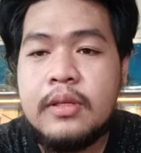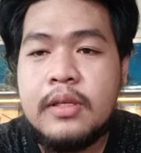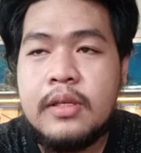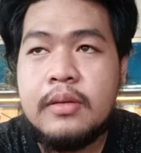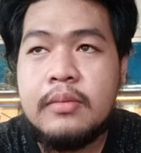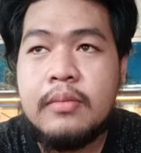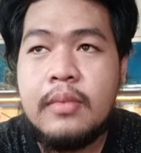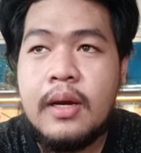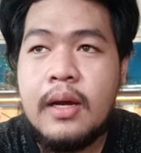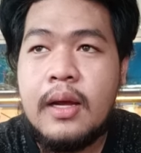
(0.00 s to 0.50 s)

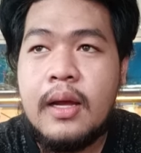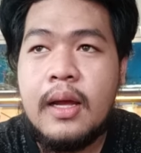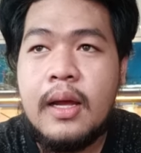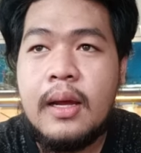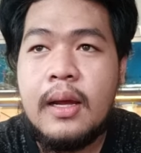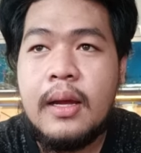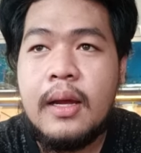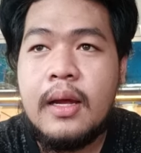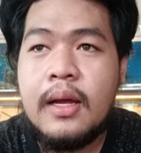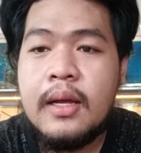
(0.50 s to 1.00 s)
kasing
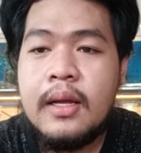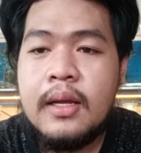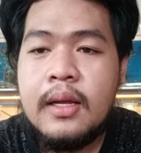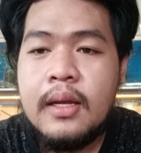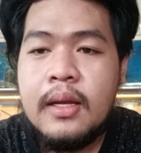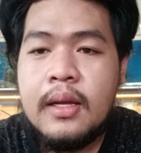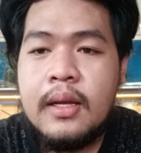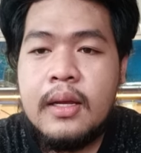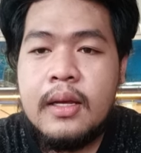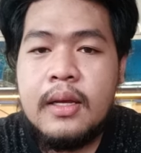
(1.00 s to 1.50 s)
mga
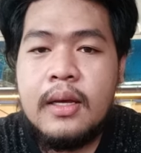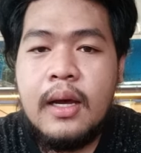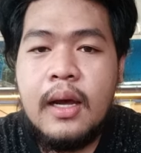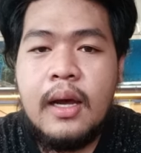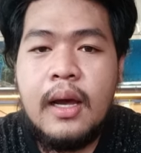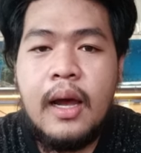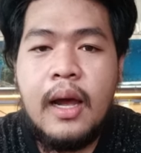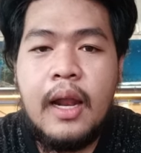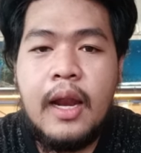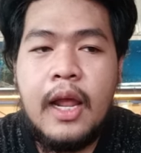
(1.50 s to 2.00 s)

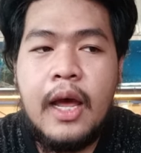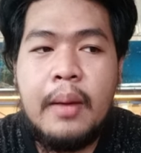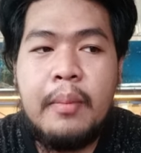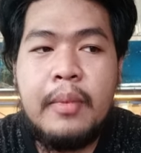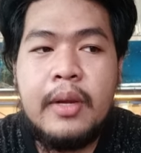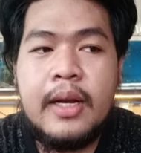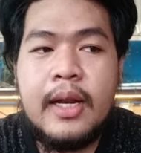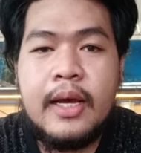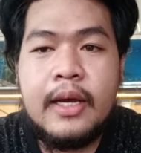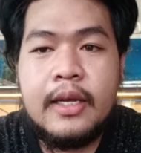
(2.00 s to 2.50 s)

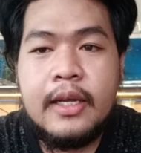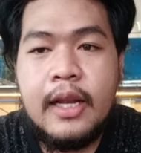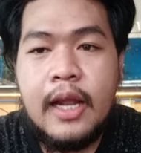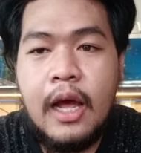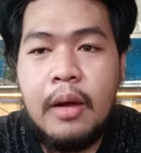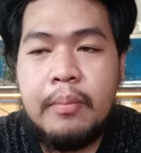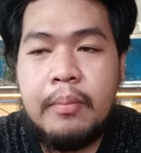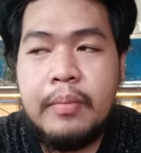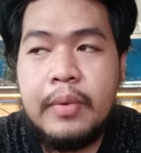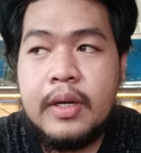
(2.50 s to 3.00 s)
halaman na
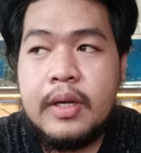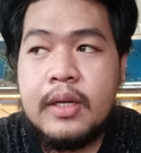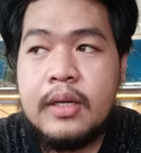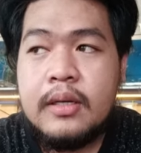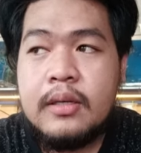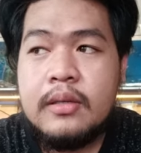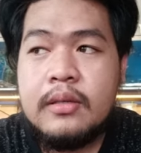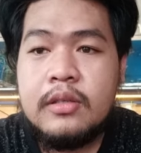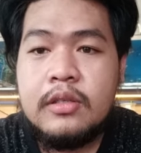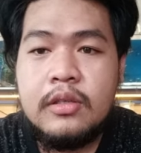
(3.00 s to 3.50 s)
kailangan pa
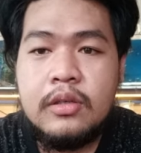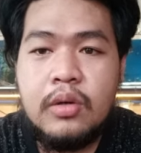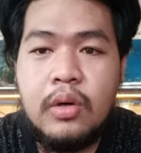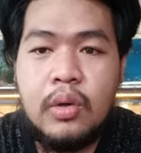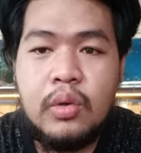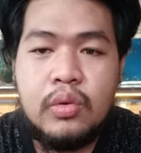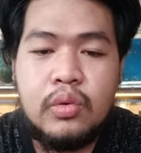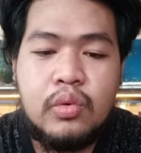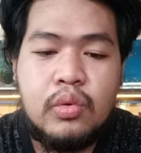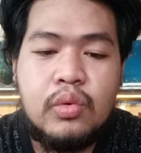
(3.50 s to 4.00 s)
ng
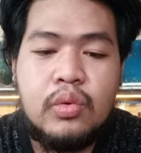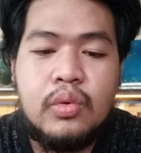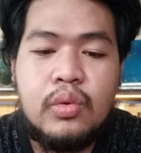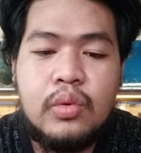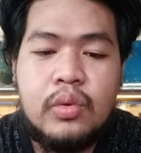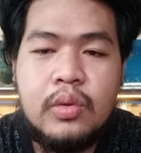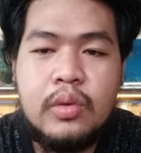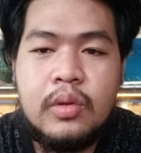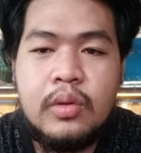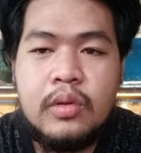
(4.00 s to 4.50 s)
CO2
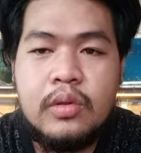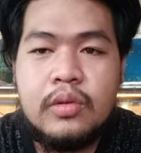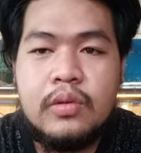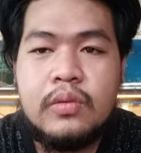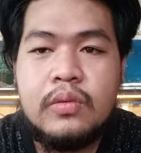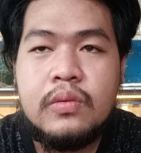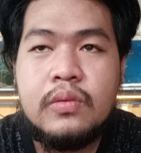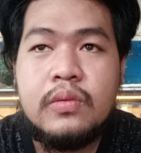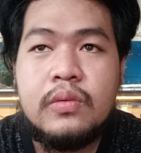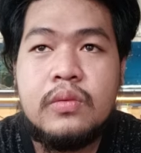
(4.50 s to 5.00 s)

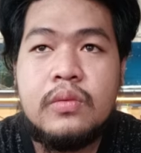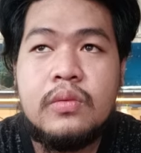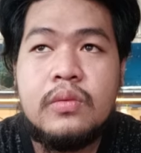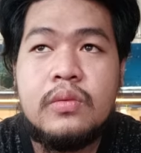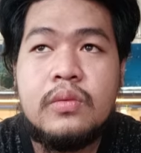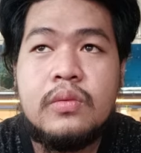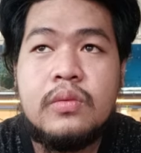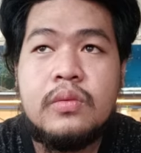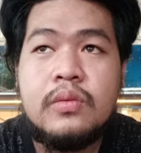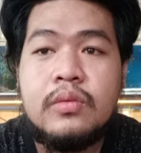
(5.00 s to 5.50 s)
yung
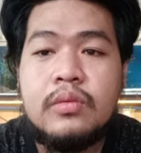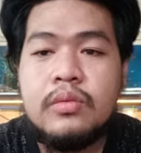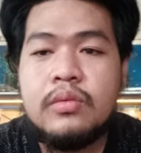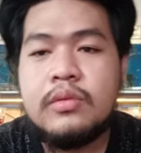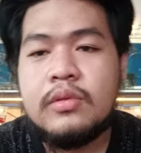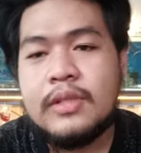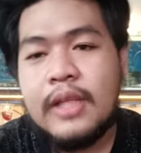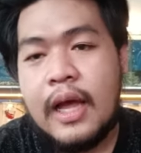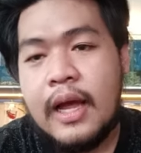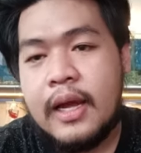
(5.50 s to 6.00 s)

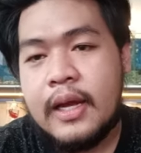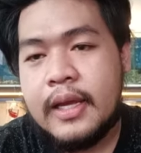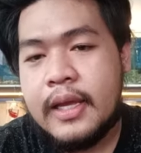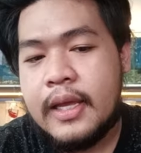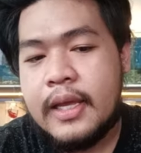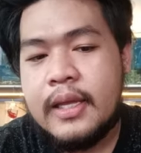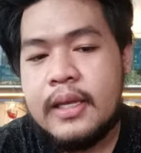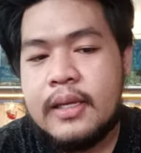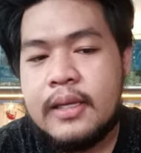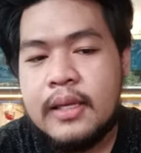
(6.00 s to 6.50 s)

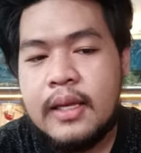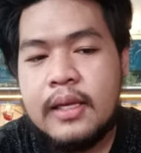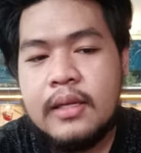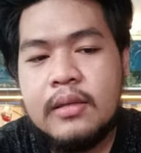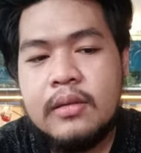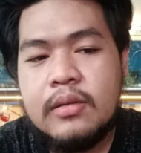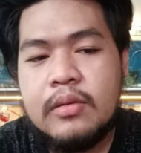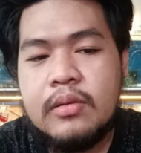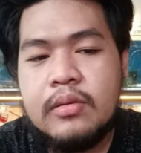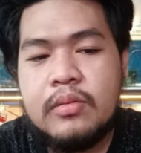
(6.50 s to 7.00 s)
tangke.
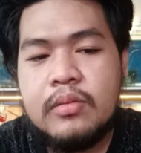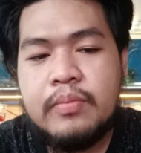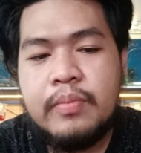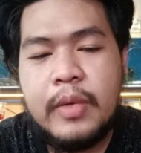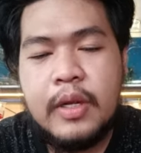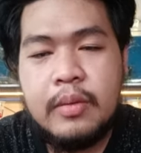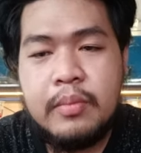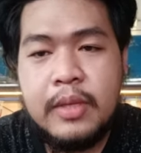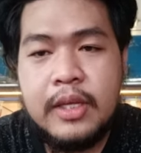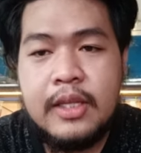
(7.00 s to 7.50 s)
Yan.
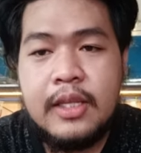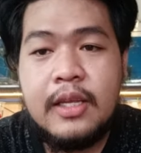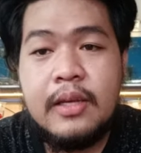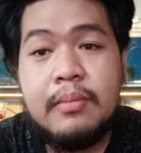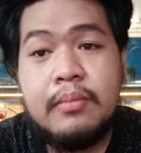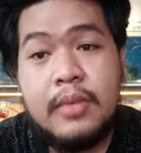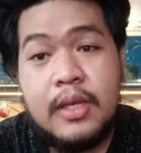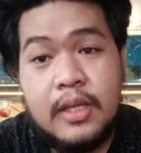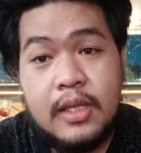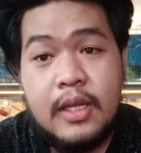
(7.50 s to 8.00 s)
Pero may di,
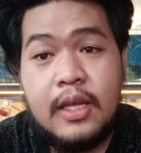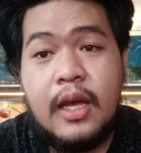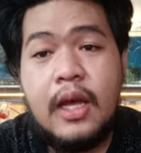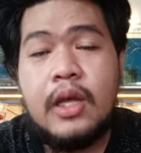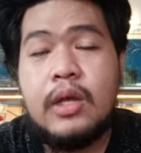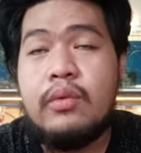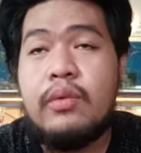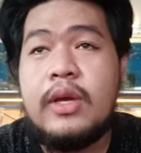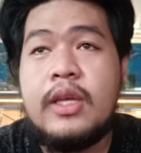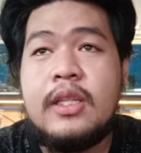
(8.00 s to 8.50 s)
may
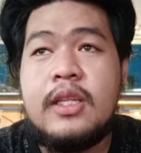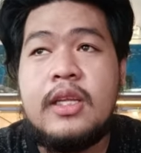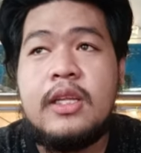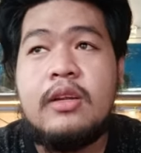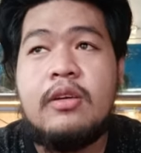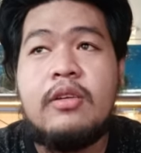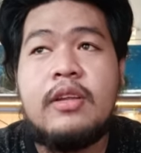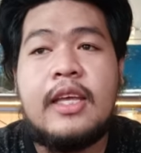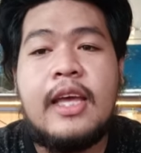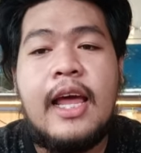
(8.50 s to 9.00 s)
DIY
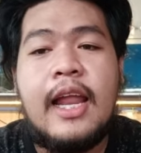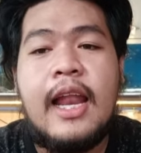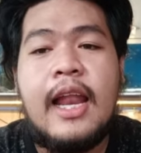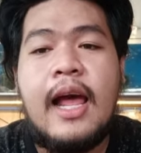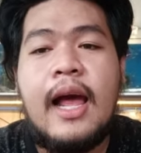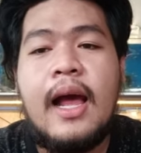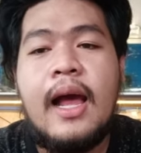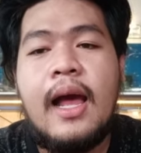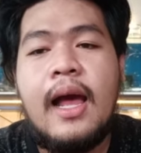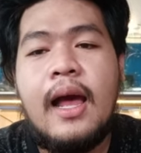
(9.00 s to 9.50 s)
din nun. Kaya
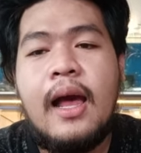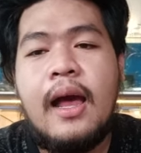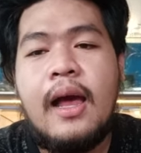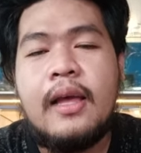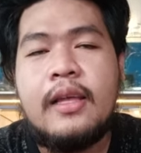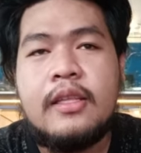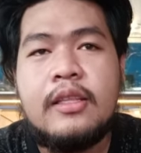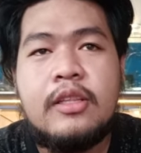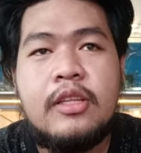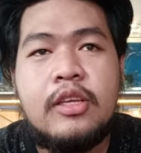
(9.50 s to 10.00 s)
lang uh,
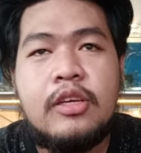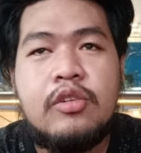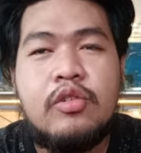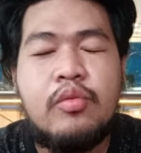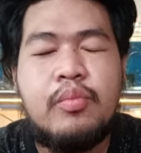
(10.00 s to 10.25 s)
hindi